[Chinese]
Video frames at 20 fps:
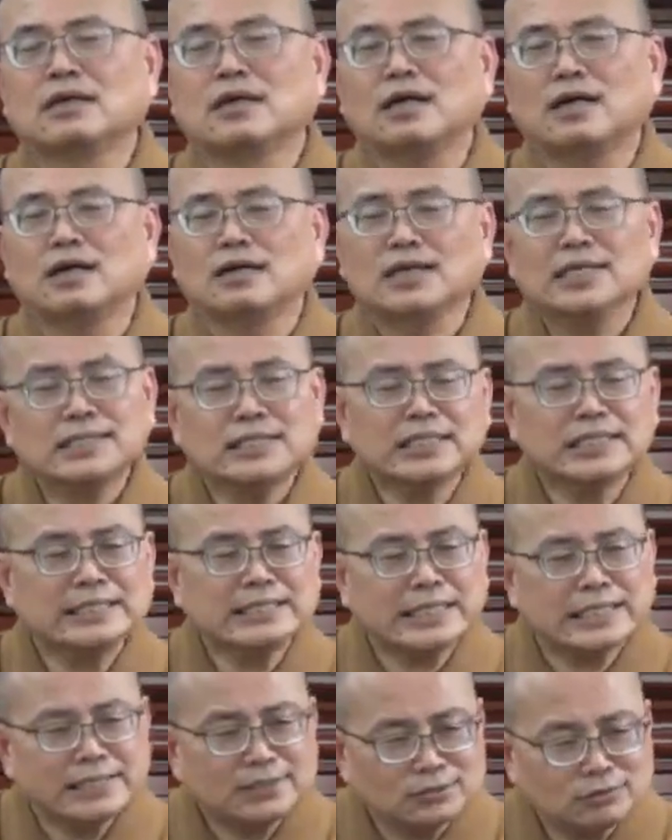啊，那这个
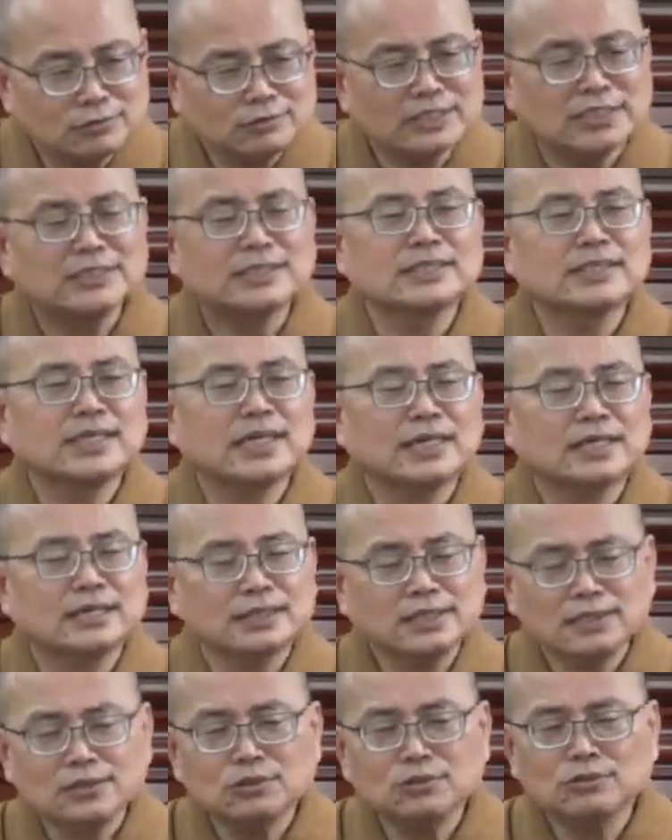在印度也是这样，
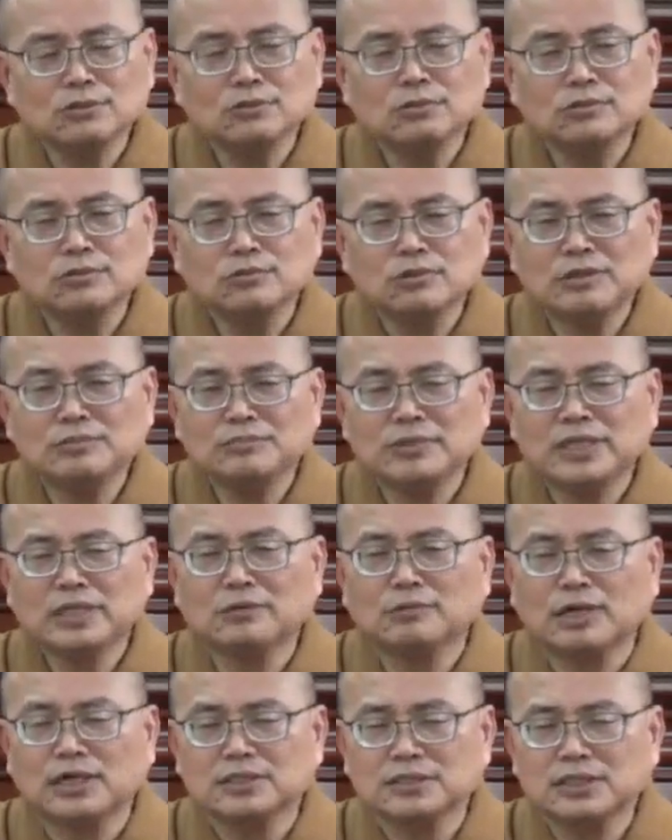印度会灭
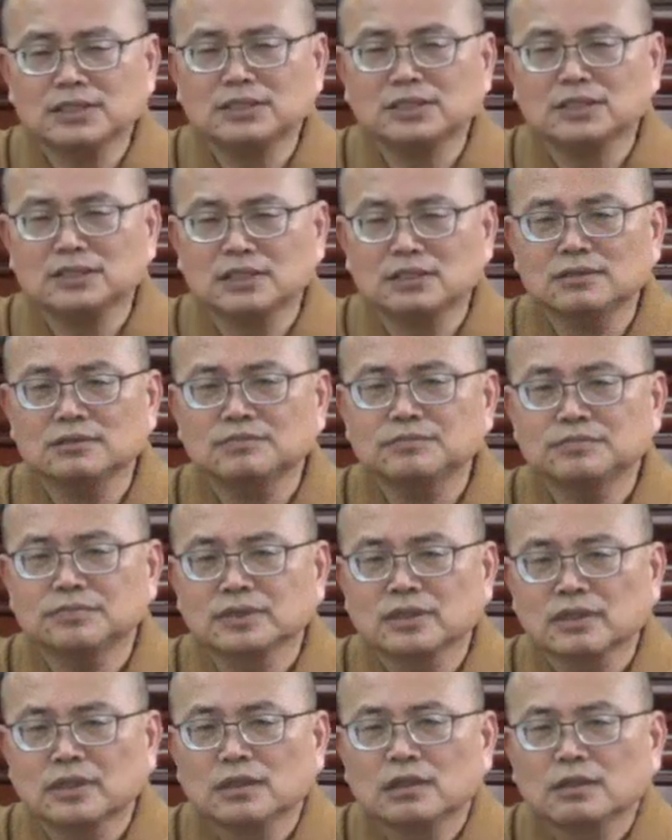亡，其实跟
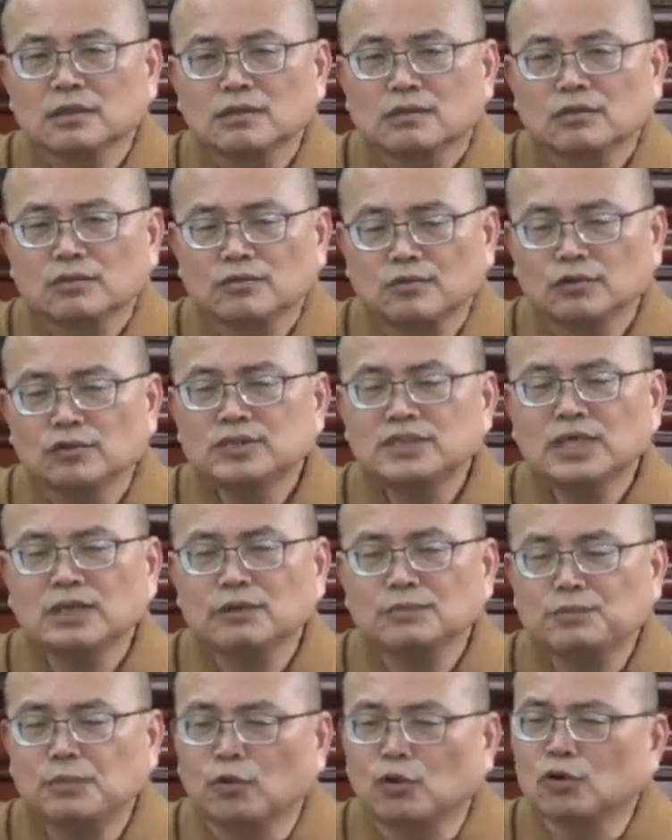佛
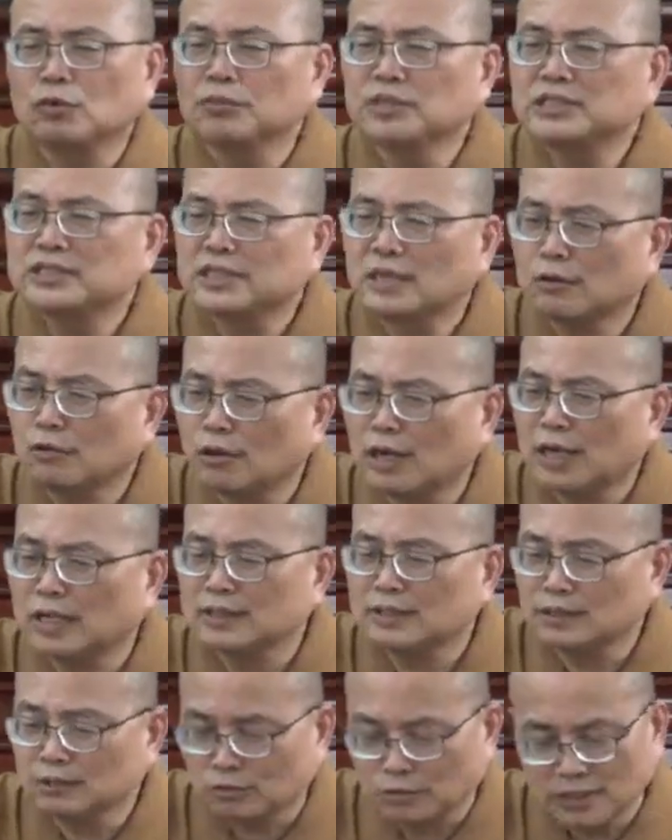教婆罗门教化
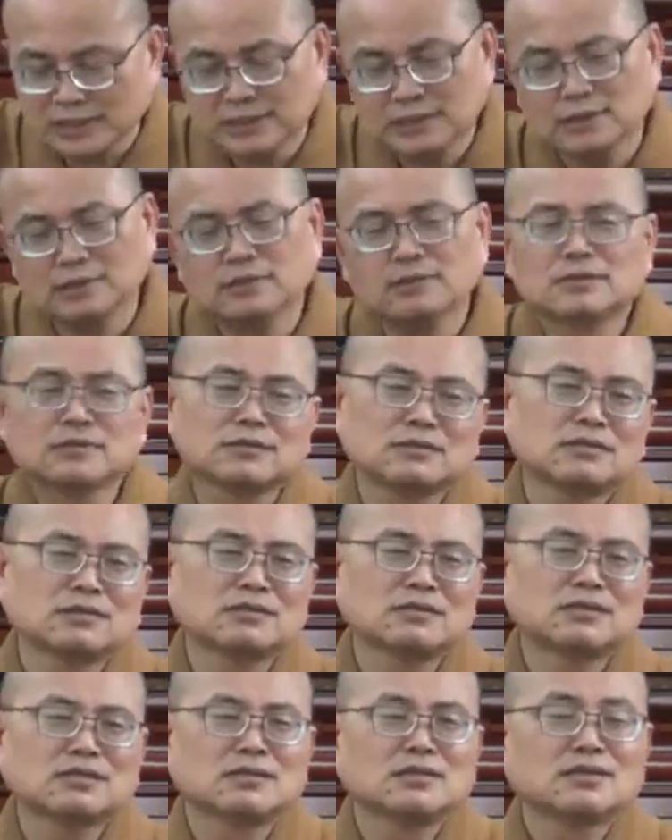也有关系，
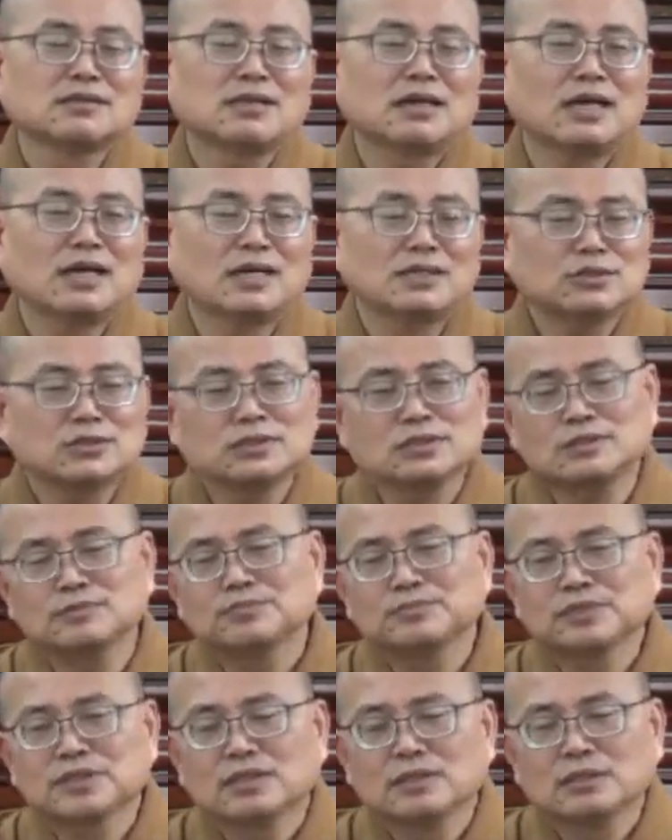啊，就是
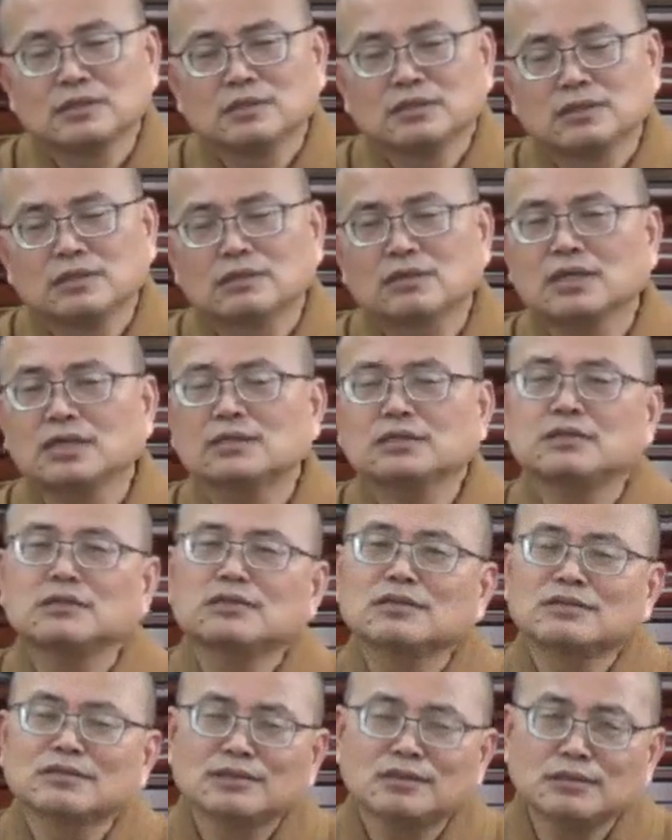因为
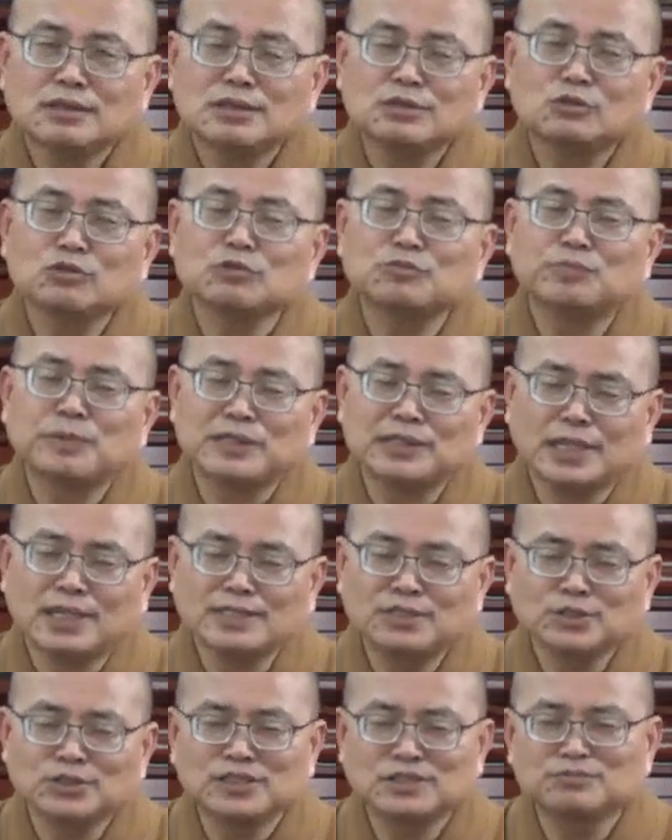印度本来
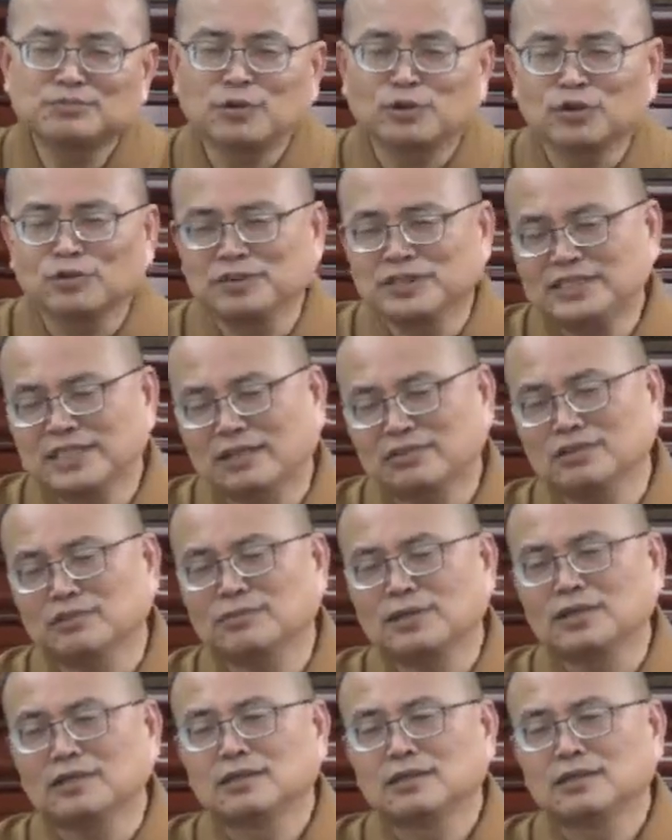就是婆罗门教的，